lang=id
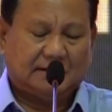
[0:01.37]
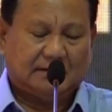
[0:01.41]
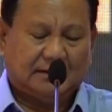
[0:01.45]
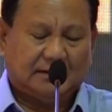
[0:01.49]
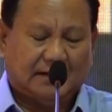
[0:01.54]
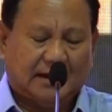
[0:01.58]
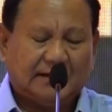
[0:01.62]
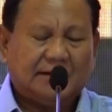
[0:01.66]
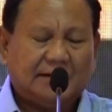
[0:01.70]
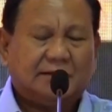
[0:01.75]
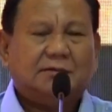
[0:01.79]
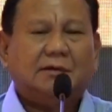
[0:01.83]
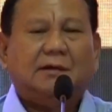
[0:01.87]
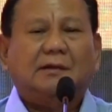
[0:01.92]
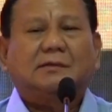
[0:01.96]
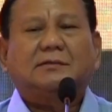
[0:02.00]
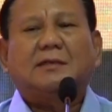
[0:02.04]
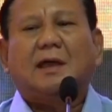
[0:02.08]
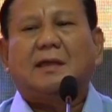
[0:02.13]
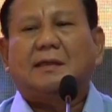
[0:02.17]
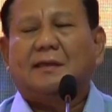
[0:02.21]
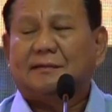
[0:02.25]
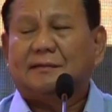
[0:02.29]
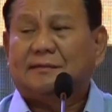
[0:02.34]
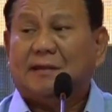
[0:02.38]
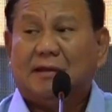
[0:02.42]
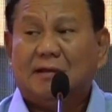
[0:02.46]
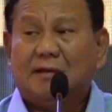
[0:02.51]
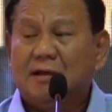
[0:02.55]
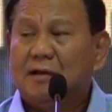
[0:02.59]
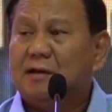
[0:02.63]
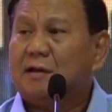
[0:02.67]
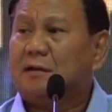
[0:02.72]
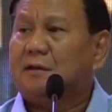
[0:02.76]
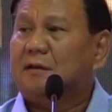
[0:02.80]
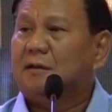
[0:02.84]
ada cerita yang saya
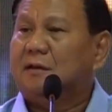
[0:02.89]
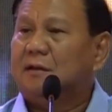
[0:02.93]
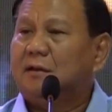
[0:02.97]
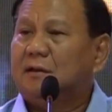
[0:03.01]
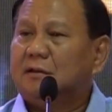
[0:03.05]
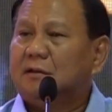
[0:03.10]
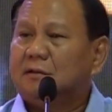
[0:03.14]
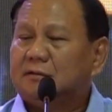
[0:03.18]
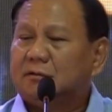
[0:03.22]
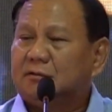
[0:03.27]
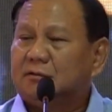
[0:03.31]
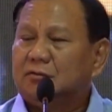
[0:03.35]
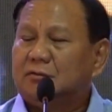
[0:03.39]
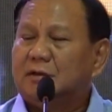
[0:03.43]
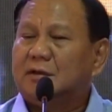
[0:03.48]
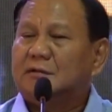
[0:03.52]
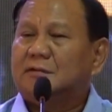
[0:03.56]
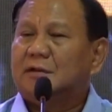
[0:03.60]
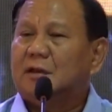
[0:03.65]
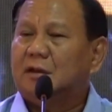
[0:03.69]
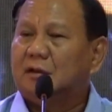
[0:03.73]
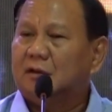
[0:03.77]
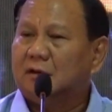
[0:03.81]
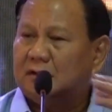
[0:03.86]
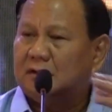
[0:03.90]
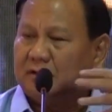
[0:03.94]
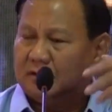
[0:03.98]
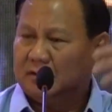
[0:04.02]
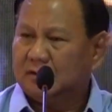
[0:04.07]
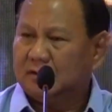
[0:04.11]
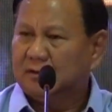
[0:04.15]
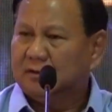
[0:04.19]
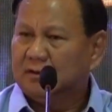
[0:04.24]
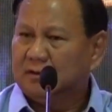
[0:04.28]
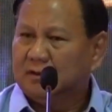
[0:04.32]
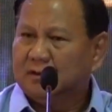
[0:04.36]
dengar ini sesudah saya
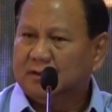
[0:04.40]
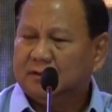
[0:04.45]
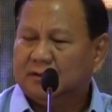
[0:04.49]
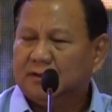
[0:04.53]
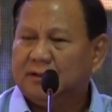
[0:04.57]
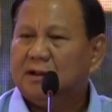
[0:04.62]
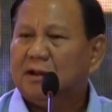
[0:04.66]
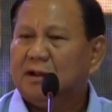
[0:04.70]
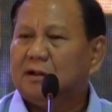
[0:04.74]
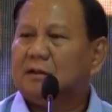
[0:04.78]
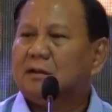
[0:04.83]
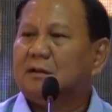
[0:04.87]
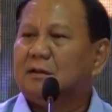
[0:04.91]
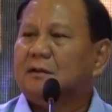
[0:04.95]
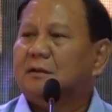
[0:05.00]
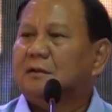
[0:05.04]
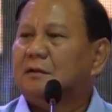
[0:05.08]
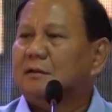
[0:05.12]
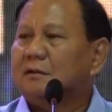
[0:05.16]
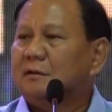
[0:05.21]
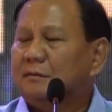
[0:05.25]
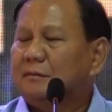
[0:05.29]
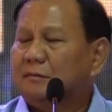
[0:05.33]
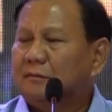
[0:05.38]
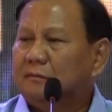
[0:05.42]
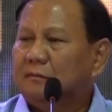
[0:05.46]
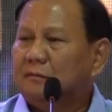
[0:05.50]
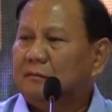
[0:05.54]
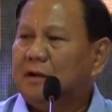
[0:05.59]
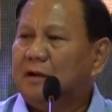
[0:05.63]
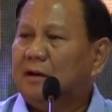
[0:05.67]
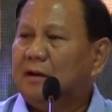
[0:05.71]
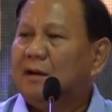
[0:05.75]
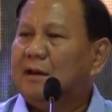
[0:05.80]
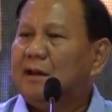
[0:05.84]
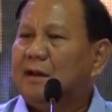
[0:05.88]
tinggalkan
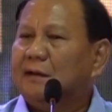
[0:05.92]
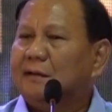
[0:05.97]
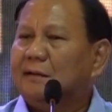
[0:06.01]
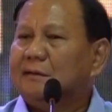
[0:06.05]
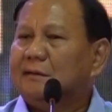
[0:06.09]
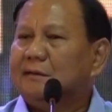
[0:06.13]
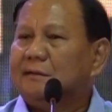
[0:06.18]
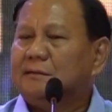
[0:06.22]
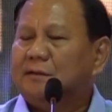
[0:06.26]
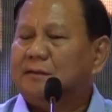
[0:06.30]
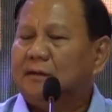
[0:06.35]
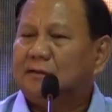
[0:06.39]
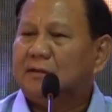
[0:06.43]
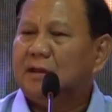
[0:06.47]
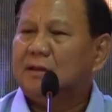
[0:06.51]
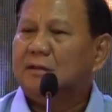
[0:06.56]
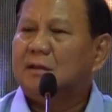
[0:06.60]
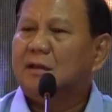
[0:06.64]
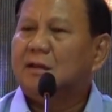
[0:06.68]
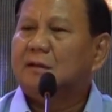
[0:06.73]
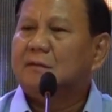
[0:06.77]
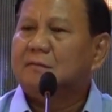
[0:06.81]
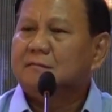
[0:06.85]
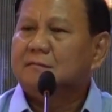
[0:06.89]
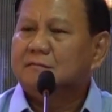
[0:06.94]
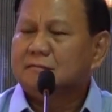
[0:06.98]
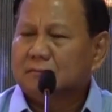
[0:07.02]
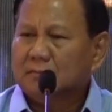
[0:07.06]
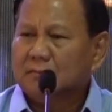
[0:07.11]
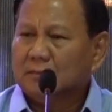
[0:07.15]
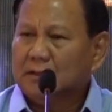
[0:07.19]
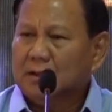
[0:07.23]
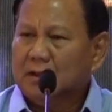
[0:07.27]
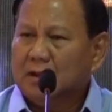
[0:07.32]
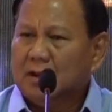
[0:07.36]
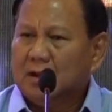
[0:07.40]
Magelang. Ceritanya
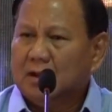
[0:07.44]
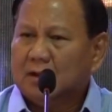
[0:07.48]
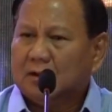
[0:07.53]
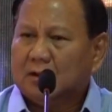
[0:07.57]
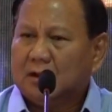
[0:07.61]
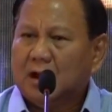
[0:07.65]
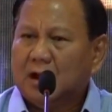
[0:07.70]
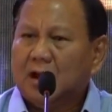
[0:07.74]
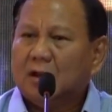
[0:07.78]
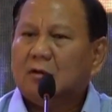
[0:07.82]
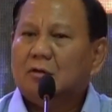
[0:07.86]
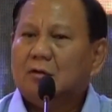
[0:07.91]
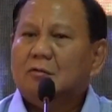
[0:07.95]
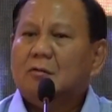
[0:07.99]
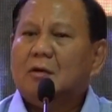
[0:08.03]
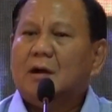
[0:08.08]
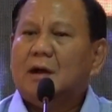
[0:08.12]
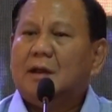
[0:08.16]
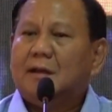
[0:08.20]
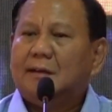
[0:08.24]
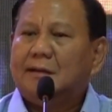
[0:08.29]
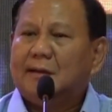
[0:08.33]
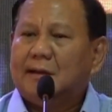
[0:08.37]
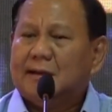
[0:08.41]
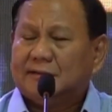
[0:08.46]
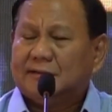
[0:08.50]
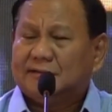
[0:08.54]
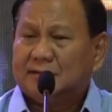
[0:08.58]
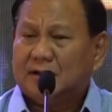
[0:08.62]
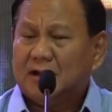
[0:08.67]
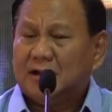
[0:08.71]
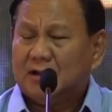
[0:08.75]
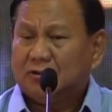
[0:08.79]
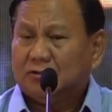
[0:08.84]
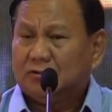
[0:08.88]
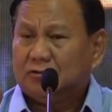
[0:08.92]
kalau ada
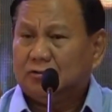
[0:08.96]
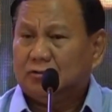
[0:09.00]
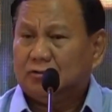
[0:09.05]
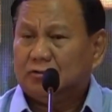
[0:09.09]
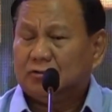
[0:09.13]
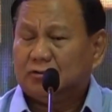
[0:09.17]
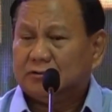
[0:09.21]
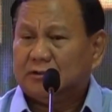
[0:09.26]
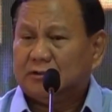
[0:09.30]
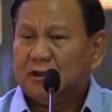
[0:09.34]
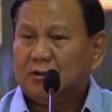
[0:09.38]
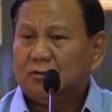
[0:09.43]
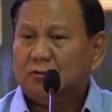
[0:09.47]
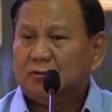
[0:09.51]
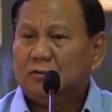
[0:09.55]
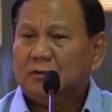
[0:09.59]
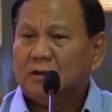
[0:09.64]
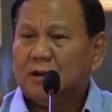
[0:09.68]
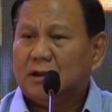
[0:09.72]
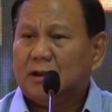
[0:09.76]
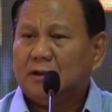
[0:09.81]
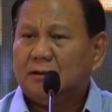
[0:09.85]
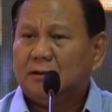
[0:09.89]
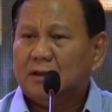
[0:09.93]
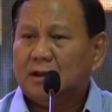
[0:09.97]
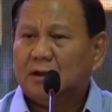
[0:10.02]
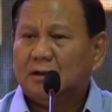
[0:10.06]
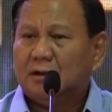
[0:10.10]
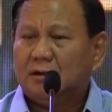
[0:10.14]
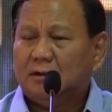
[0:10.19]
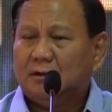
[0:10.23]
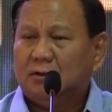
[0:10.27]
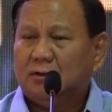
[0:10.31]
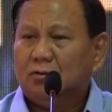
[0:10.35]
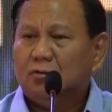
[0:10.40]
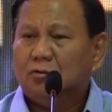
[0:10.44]
100 taruna
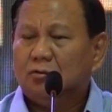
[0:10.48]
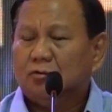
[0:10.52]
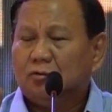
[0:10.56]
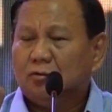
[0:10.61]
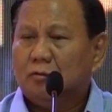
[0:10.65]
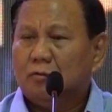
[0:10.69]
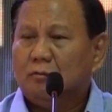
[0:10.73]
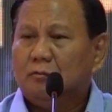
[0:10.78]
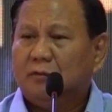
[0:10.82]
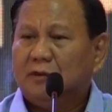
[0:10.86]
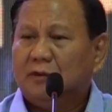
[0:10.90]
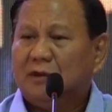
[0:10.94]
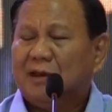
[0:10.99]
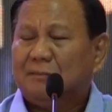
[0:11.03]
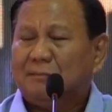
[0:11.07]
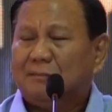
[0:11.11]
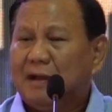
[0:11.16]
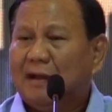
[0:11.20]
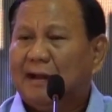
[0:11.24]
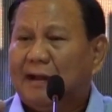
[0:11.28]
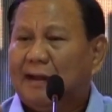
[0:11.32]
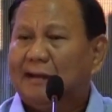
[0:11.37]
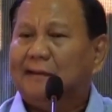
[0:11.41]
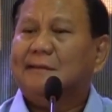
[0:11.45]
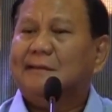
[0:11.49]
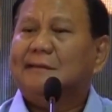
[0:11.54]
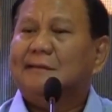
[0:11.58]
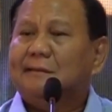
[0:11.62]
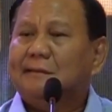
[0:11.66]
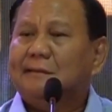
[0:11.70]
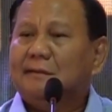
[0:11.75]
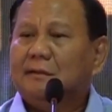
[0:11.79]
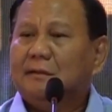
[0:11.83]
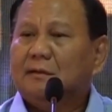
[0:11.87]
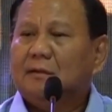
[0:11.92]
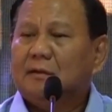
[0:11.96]
yang dihukum di lapangan,
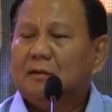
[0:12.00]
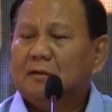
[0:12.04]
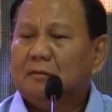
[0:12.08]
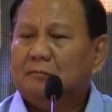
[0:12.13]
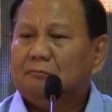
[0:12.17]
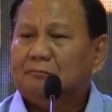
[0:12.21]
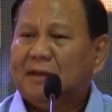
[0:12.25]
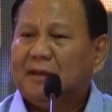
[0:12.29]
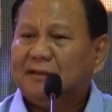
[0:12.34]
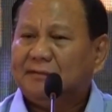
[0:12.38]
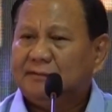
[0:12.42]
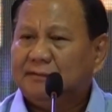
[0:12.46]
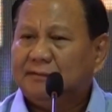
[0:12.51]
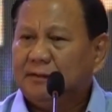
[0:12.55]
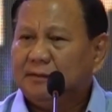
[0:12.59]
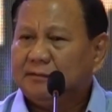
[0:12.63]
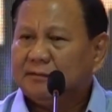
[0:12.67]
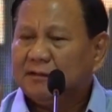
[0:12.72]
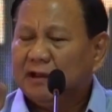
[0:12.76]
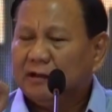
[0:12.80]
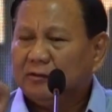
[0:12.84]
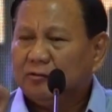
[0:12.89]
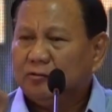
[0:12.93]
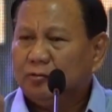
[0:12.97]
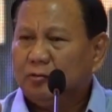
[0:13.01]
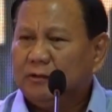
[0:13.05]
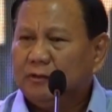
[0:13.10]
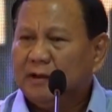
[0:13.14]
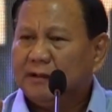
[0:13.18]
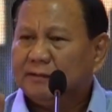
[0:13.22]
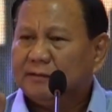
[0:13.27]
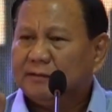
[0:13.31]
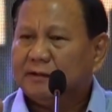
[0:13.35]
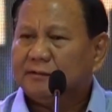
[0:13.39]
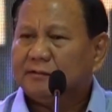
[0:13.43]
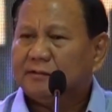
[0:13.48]
pasti satu
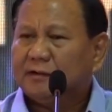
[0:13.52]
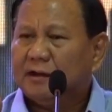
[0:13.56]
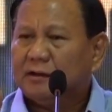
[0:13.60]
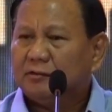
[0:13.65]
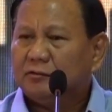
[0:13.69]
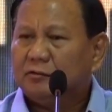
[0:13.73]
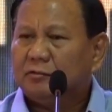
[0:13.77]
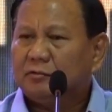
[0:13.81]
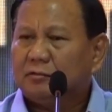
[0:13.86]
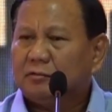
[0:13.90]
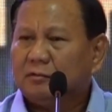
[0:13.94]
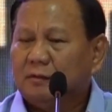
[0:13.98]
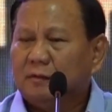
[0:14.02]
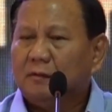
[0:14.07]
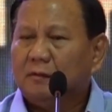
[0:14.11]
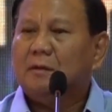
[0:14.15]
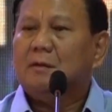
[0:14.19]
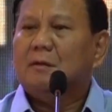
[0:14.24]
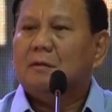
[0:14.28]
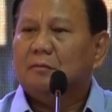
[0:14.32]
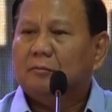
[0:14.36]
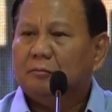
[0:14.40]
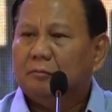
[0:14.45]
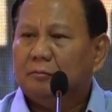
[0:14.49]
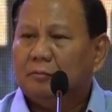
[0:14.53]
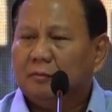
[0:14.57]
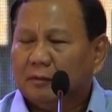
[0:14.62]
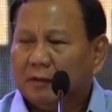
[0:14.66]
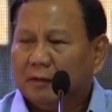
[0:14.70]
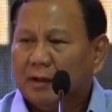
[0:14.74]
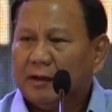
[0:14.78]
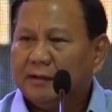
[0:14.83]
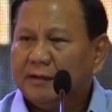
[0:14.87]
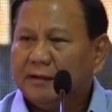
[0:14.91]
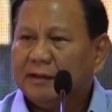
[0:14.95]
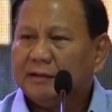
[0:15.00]
di antara
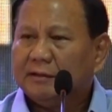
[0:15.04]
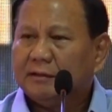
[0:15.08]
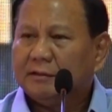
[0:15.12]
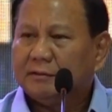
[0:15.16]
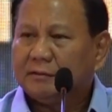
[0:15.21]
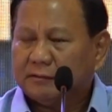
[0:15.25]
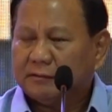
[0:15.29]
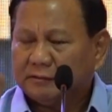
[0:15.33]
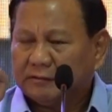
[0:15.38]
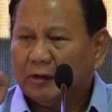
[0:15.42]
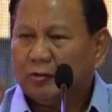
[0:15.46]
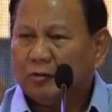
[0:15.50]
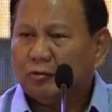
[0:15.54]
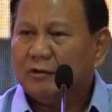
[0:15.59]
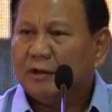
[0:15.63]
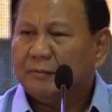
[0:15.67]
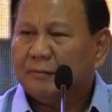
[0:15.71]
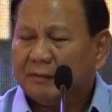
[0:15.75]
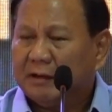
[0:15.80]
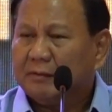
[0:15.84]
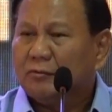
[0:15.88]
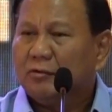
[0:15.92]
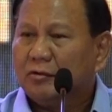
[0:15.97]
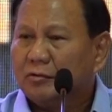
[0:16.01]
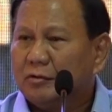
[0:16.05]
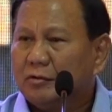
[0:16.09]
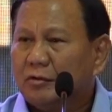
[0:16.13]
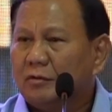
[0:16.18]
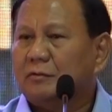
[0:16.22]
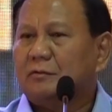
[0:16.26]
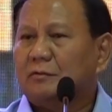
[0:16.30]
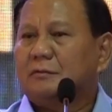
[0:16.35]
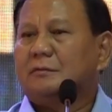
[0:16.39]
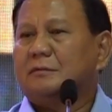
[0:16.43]
100 kadet taruna Prabowo.